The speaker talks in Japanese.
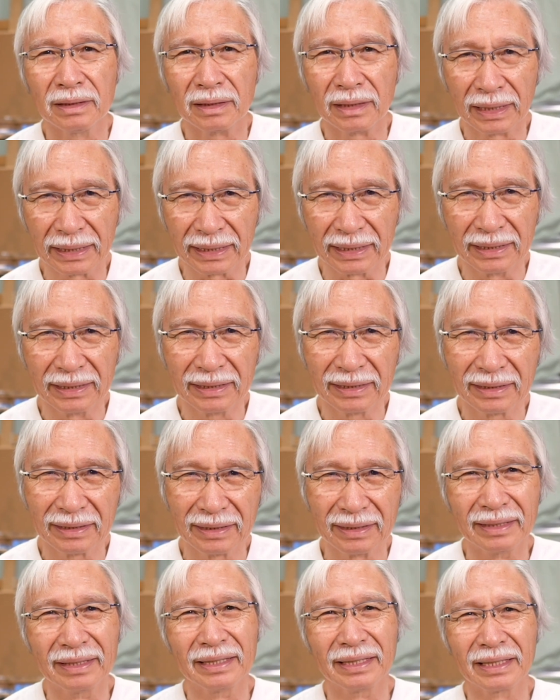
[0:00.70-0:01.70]
はい、
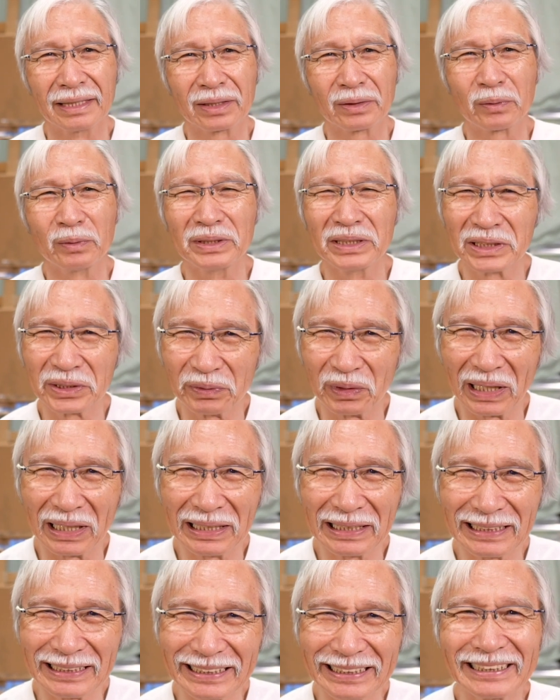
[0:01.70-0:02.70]
えー、こんにちは。
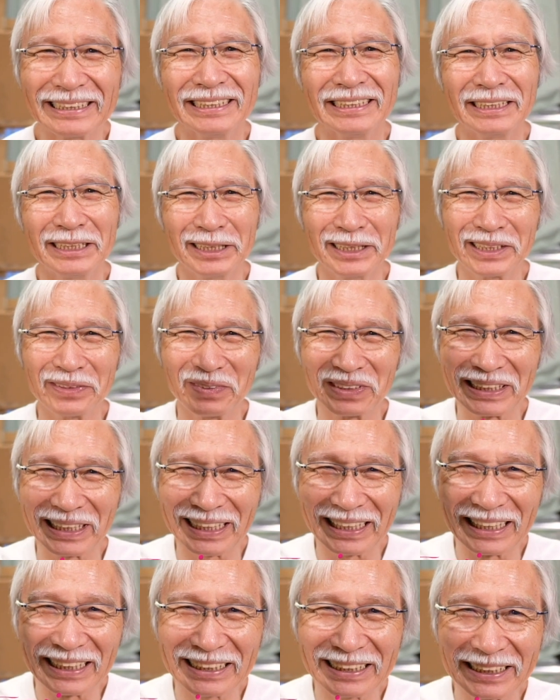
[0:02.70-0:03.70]
柴
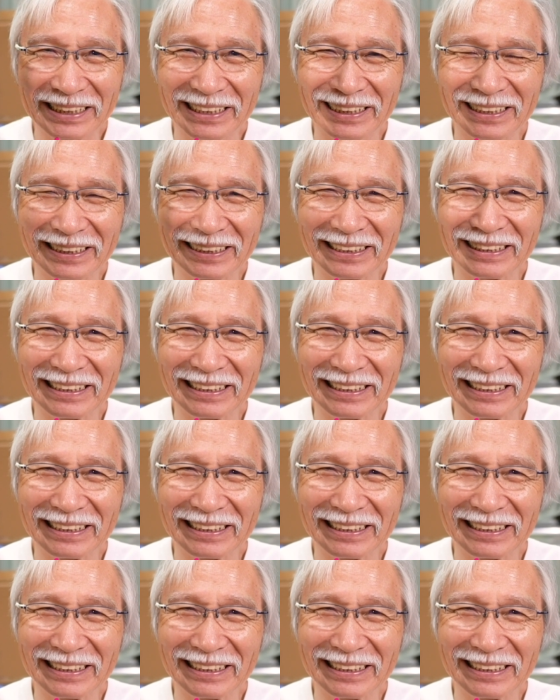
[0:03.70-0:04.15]
崎です。